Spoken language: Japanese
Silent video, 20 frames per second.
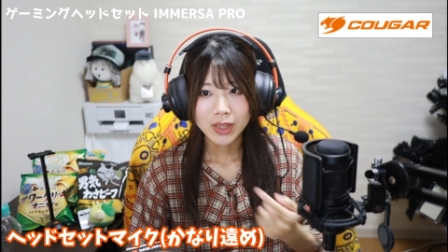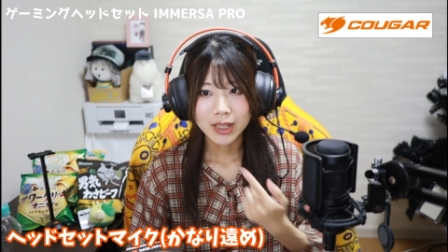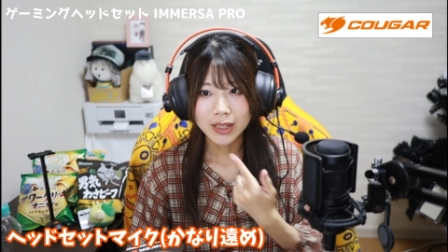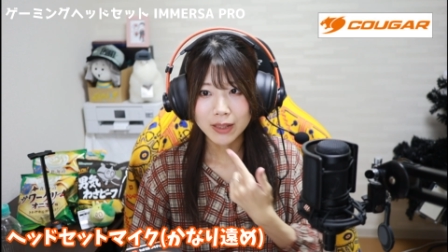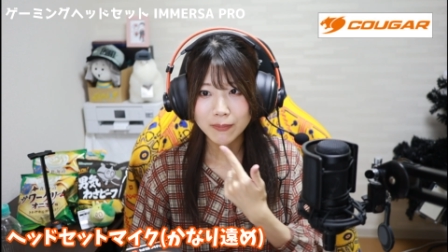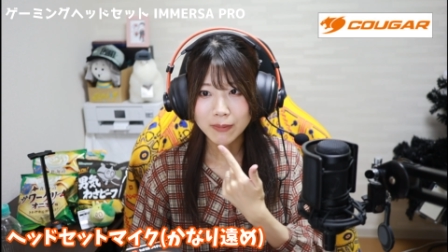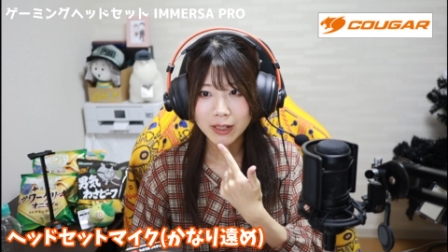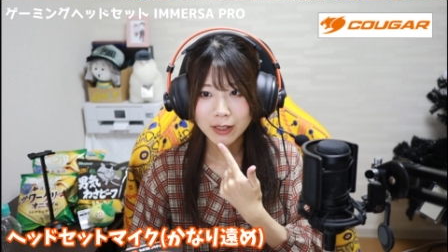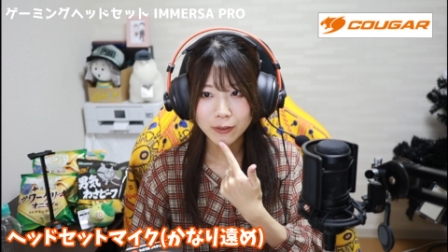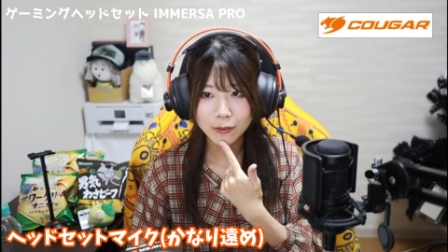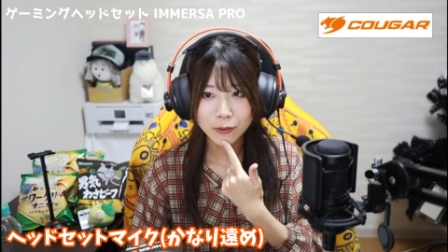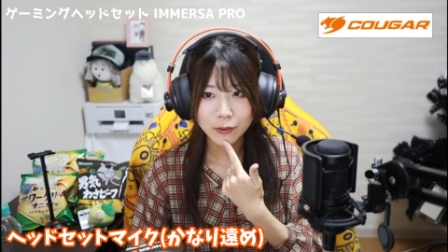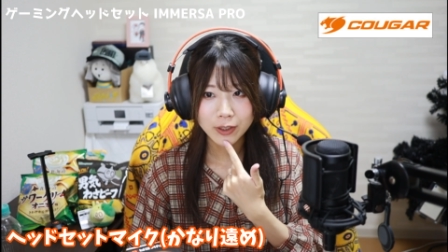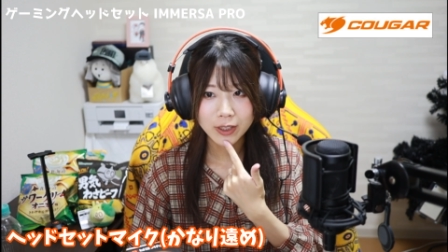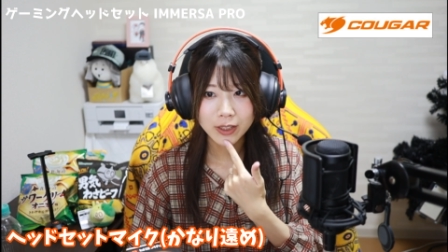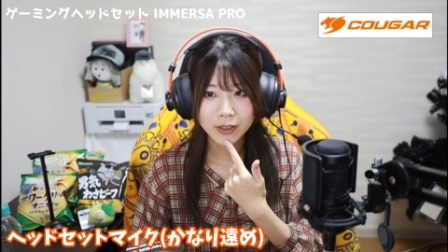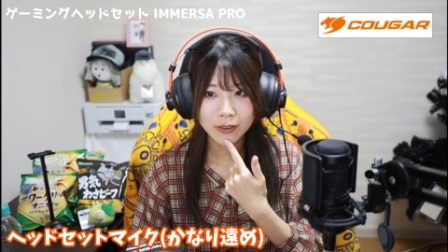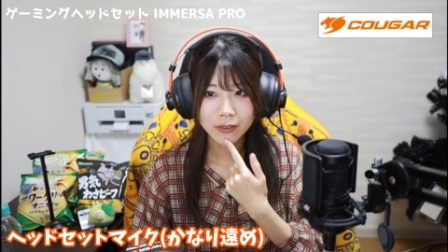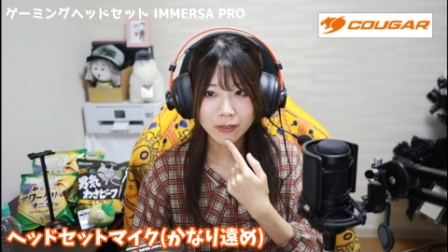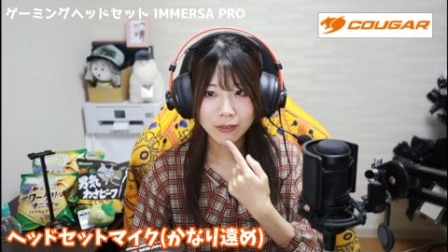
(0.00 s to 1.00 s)
今、
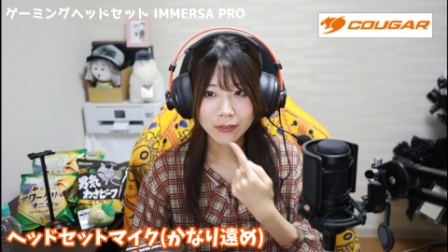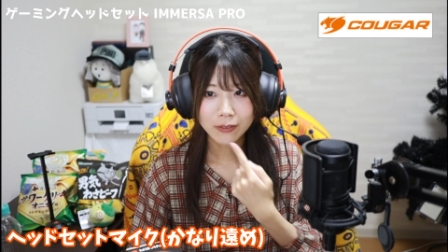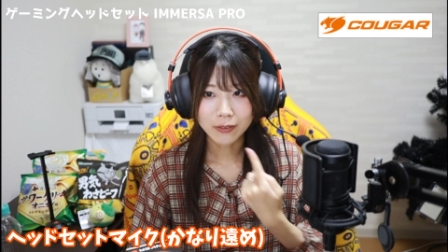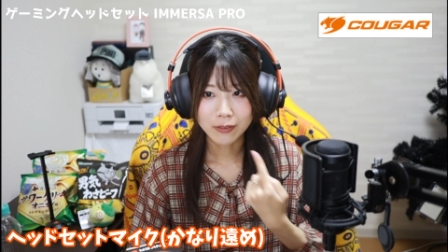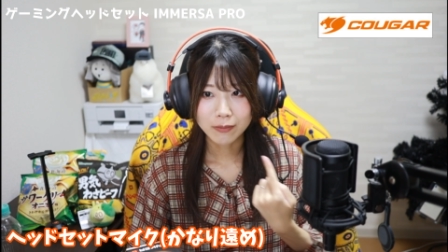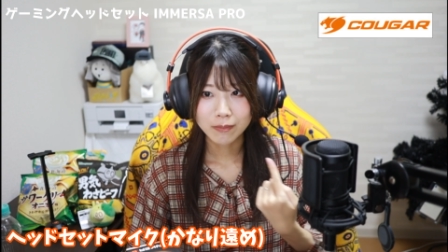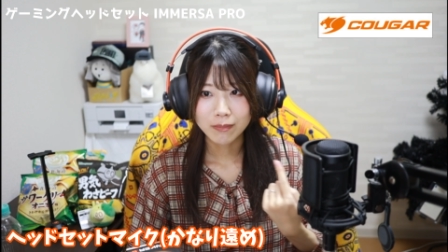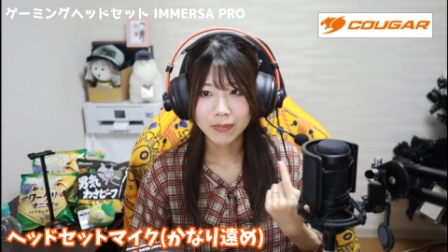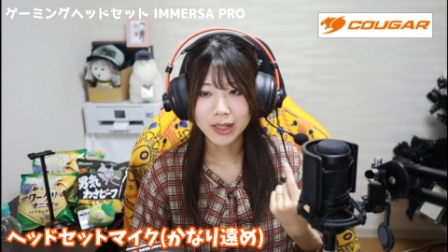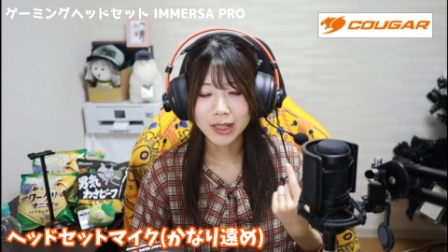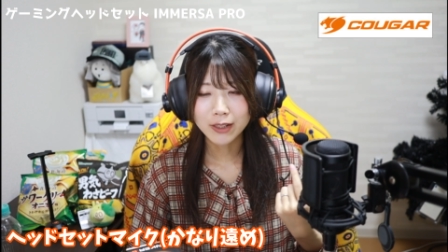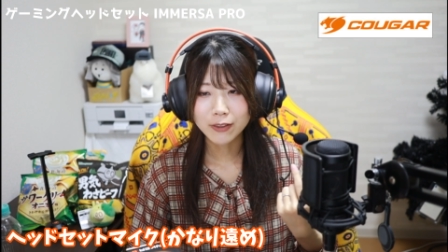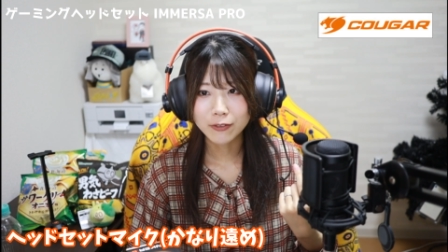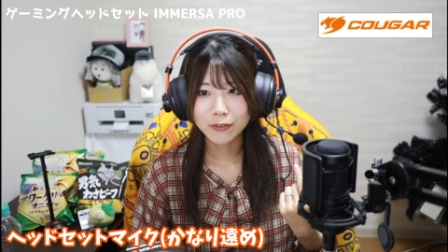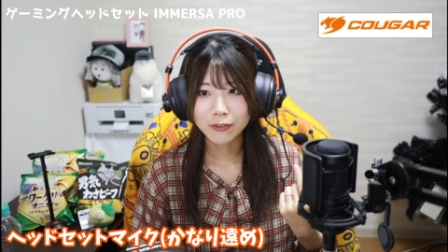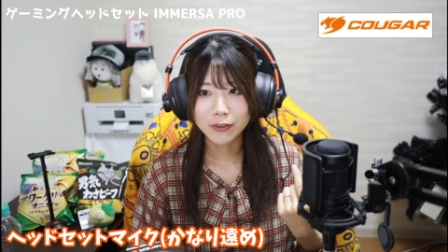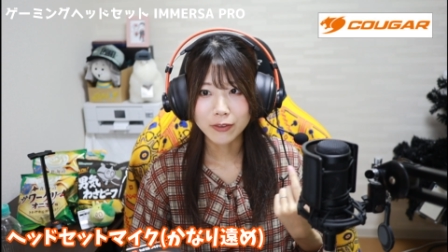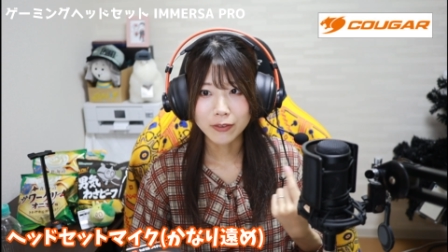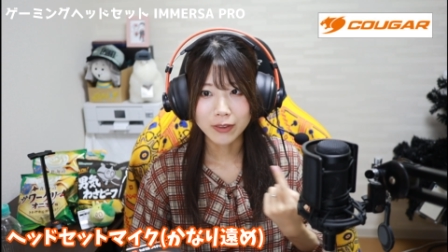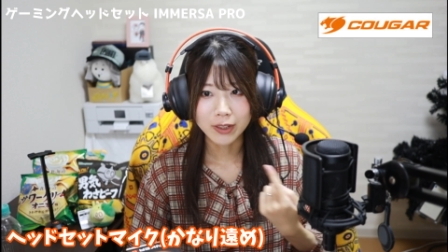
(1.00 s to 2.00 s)
口と
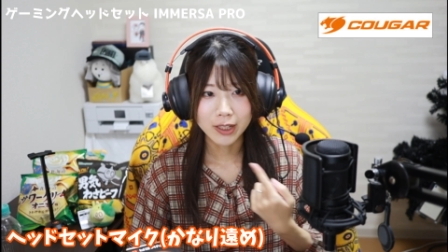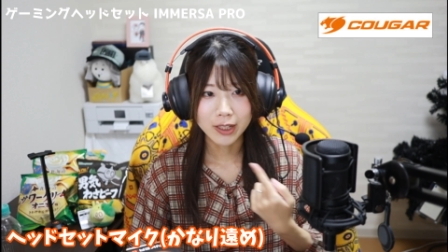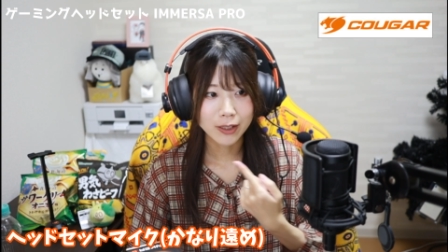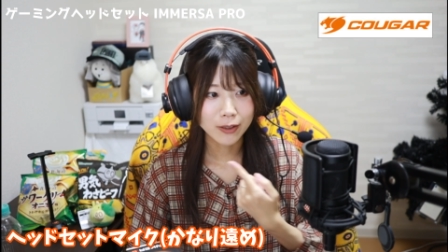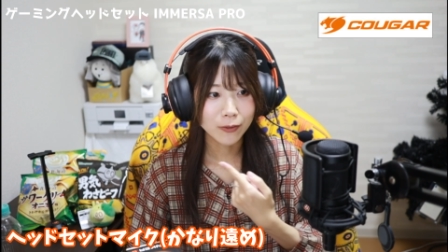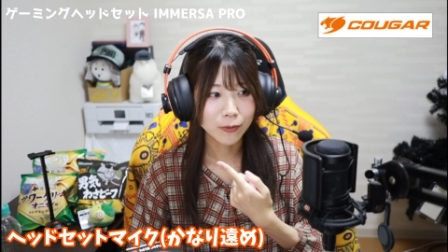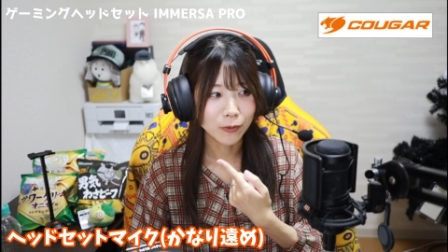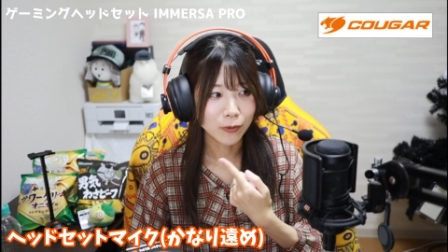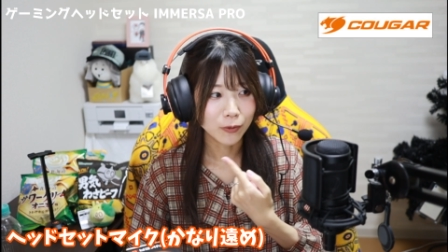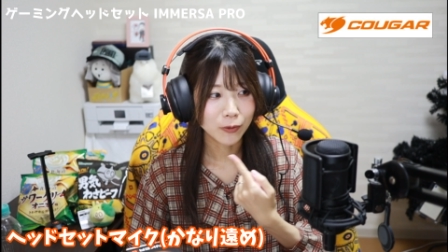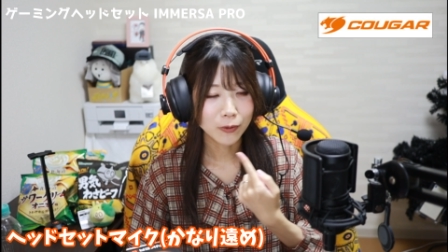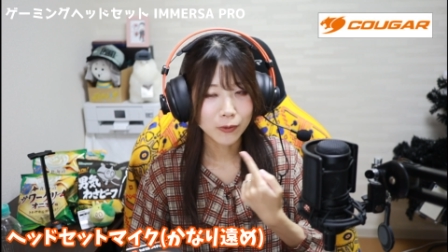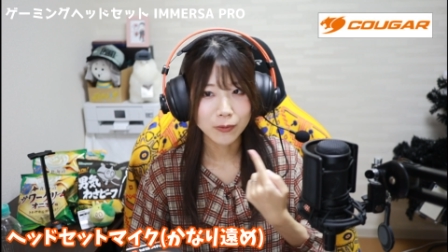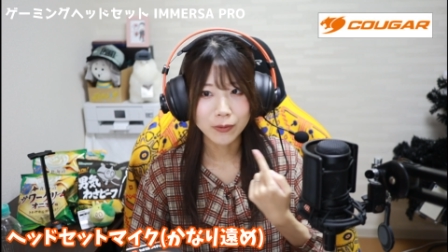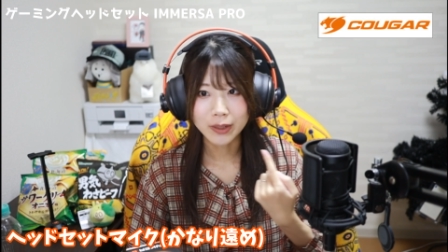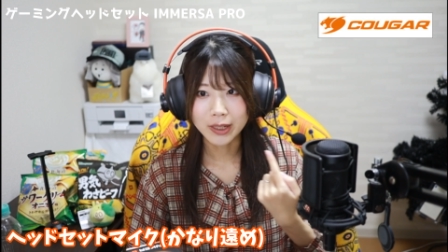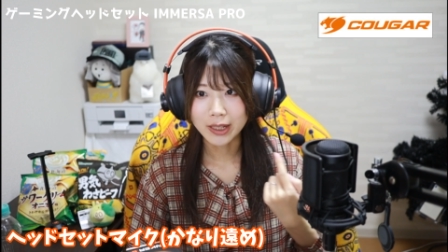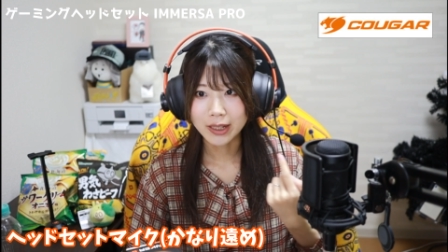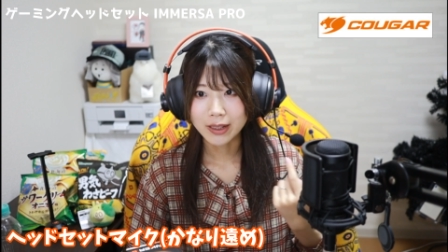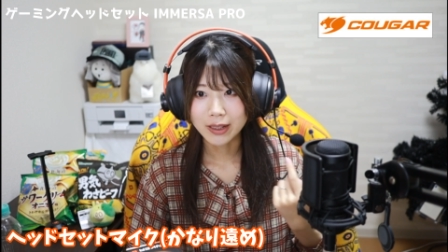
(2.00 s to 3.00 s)
マイクの距離結構
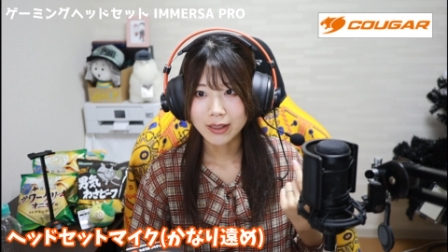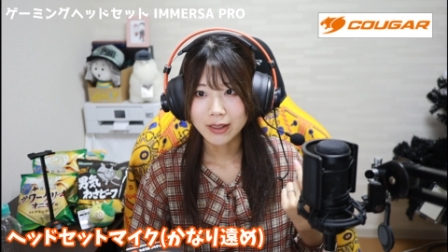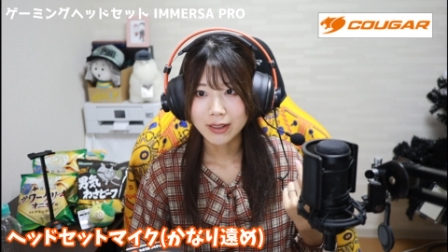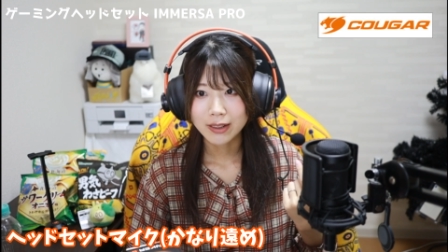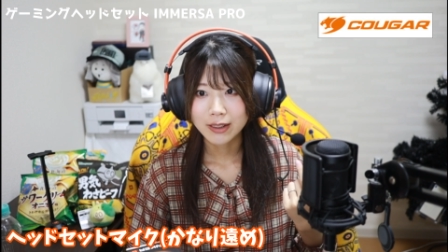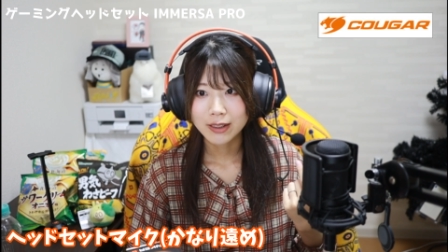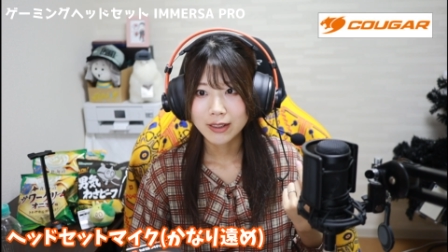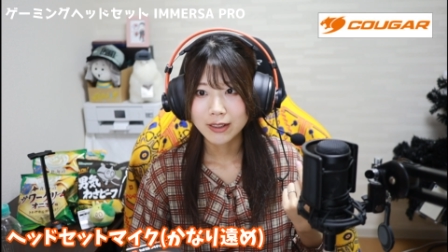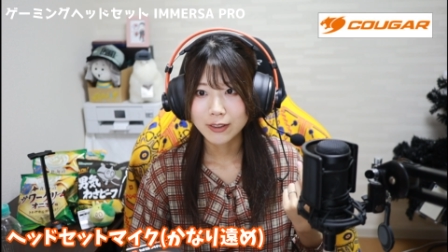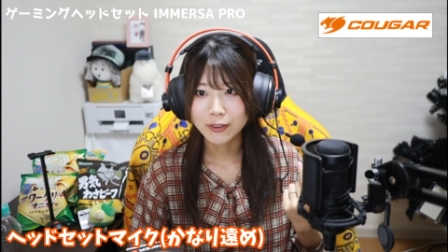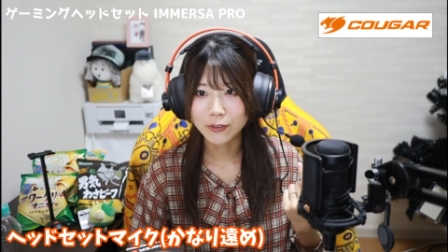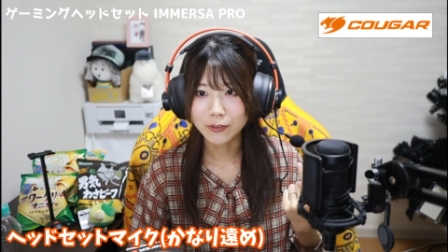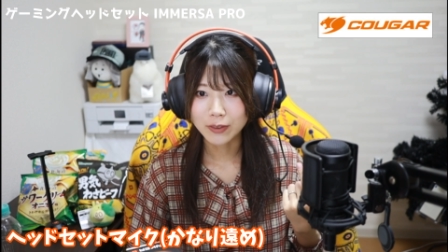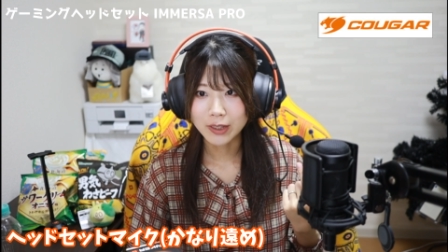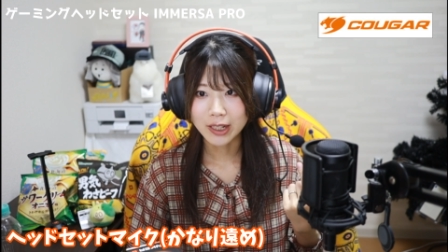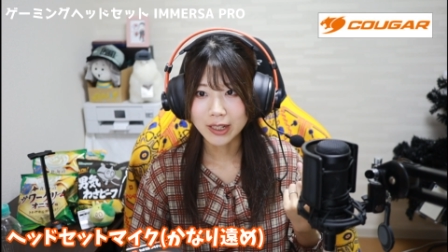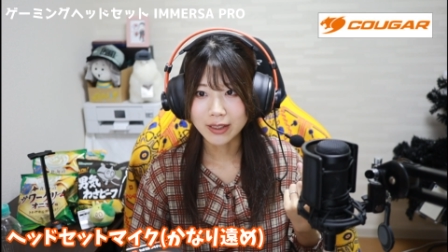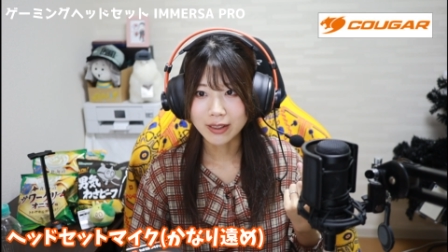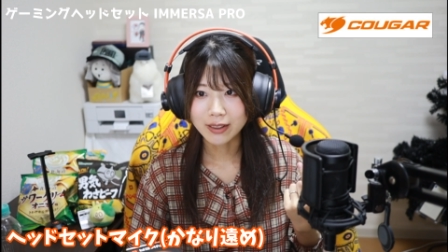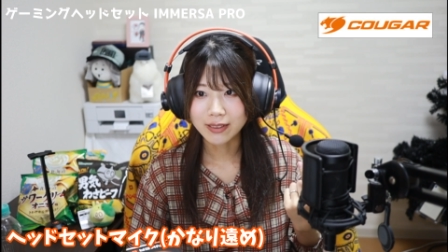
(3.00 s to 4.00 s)
遠い状
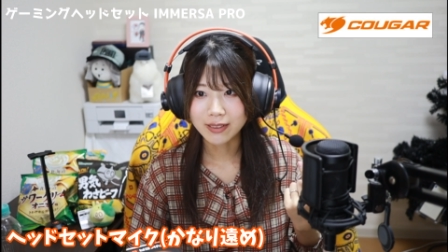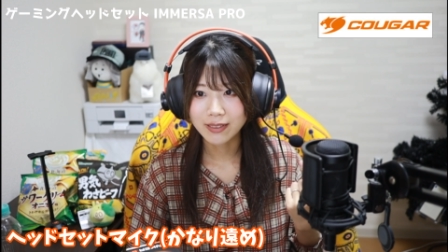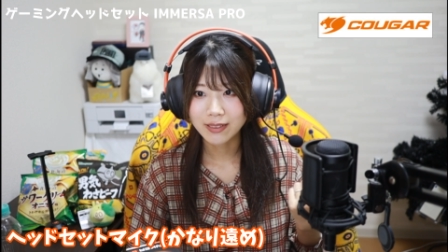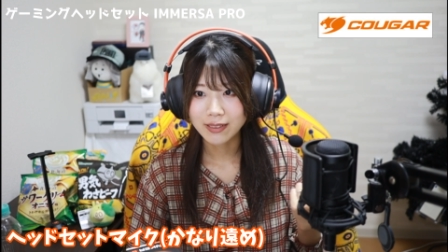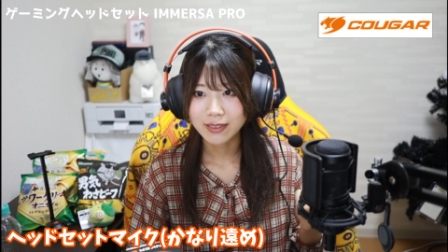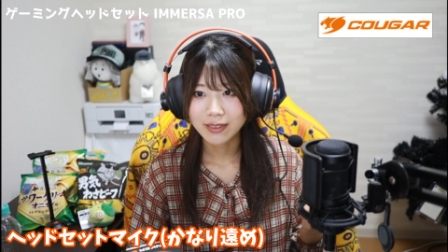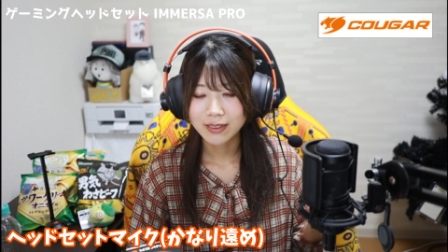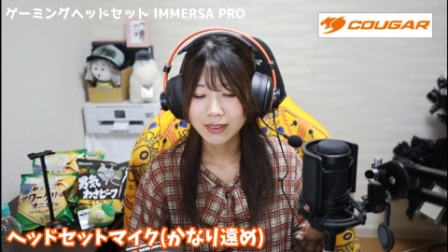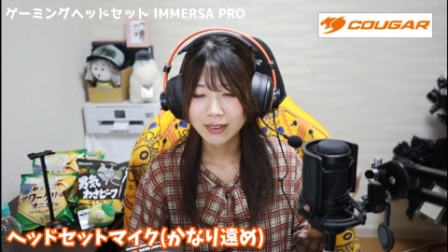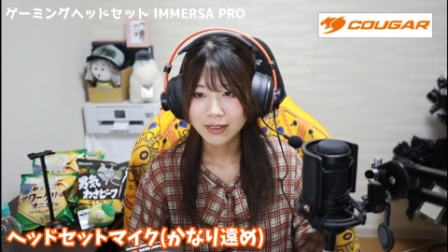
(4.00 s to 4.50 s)
態です。